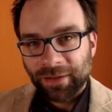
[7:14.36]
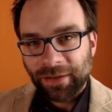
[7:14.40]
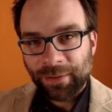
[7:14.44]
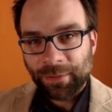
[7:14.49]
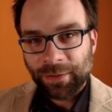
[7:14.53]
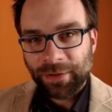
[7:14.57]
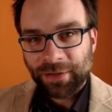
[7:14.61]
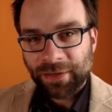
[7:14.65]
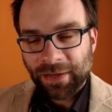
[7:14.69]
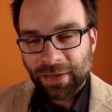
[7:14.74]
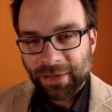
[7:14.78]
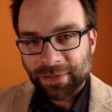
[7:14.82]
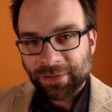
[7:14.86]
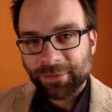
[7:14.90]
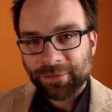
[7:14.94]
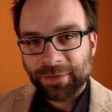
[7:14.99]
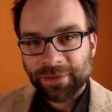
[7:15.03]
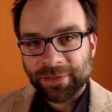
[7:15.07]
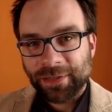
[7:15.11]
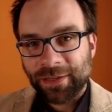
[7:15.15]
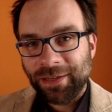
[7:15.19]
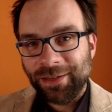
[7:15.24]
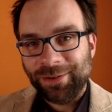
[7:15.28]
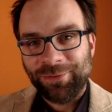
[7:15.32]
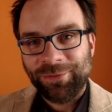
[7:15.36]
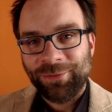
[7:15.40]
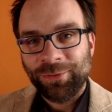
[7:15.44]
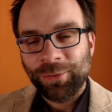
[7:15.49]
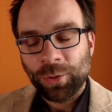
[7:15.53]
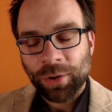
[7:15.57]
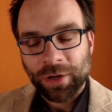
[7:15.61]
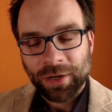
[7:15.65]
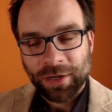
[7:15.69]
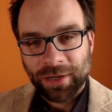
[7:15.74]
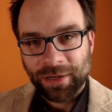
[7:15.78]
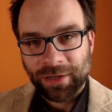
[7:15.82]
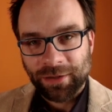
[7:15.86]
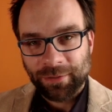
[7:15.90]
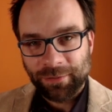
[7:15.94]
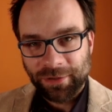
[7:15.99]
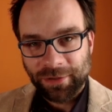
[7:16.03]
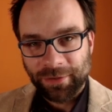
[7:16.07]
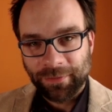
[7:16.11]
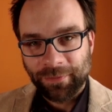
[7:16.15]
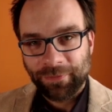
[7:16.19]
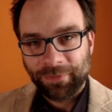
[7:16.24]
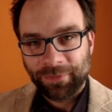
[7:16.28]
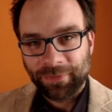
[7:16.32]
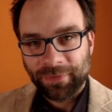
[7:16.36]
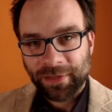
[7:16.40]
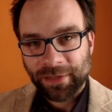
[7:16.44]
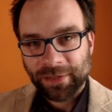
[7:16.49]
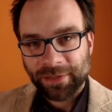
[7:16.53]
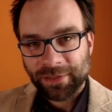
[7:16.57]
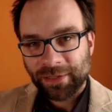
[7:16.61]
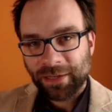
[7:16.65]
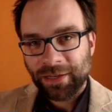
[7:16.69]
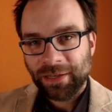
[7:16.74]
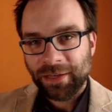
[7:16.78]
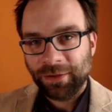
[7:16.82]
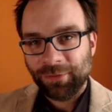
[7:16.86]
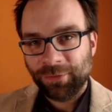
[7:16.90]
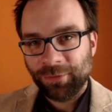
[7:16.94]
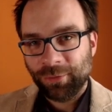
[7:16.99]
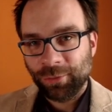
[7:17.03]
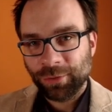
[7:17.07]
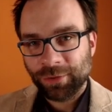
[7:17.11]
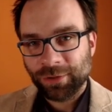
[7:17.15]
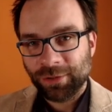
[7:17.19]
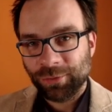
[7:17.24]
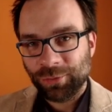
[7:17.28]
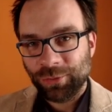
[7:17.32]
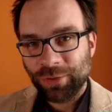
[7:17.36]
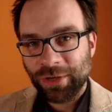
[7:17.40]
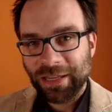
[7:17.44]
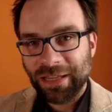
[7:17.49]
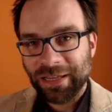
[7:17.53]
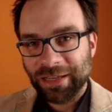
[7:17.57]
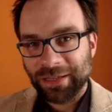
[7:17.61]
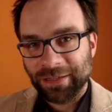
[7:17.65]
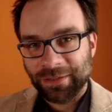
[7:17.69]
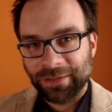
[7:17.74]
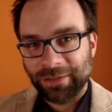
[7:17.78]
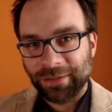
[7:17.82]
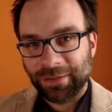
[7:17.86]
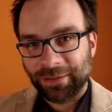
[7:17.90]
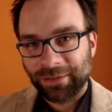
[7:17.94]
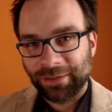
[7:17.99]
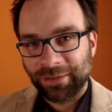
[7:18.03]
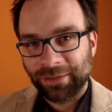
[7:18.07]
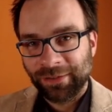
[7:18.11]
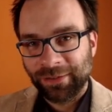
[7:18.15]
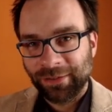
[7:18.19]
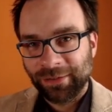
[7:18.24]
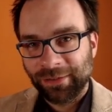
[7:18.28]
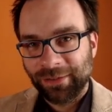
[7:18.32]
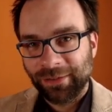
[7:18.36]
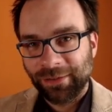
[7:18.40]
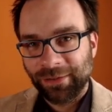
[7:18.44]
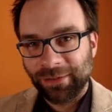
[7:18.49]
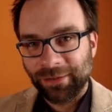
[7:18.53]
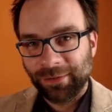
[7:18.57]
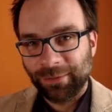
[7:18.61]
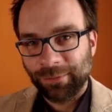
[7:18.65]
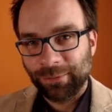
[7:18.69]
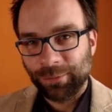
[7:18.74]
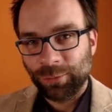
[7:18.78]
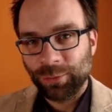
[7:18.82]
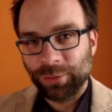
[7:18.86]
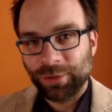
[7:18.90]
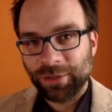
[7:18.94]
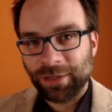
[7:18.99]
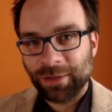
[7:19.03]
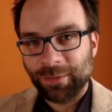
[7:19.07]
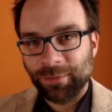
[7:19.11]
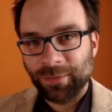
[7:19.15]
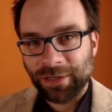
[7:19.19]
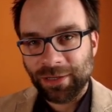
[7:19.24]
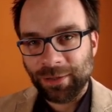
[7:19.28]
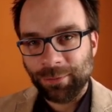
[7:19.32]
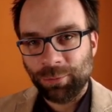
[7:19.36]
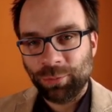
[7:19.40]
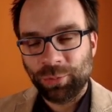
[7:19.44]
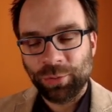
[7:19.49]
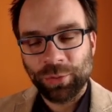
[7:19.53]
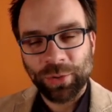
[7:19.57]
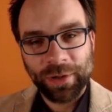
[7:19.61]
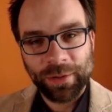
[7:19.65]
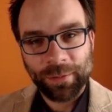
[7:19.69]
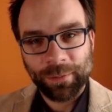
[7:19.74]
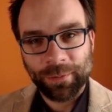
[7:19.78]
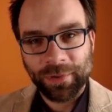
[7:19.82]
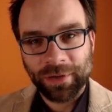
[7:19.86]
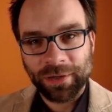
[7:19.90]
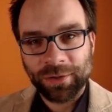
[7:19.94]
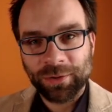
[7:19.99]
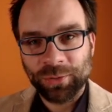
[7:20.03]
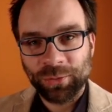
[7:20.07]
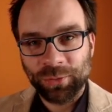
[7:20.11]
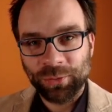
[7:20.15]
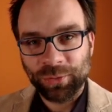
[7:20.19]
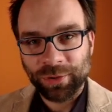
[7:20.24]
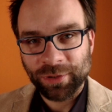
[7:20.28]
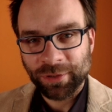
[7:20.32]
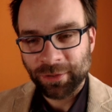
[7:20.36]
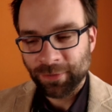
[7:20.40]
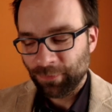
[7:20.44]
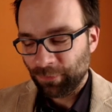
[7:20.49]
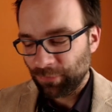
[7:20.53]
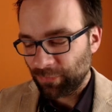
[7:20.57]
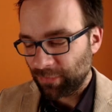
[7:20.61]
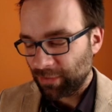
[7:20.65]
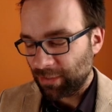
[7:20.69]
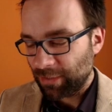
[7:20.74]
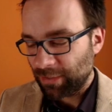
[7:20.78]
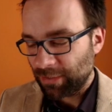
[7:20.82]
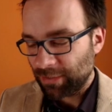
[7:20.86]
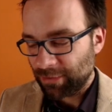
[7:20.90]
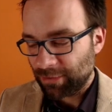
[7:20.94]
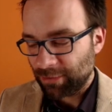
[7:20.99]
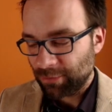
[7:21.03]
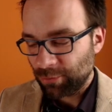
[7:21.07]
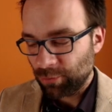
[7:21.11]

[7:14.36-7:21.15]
Damit das, was ich hier vorhabe, tatsächlich funktioniert, muss ich mir die Print-Methode als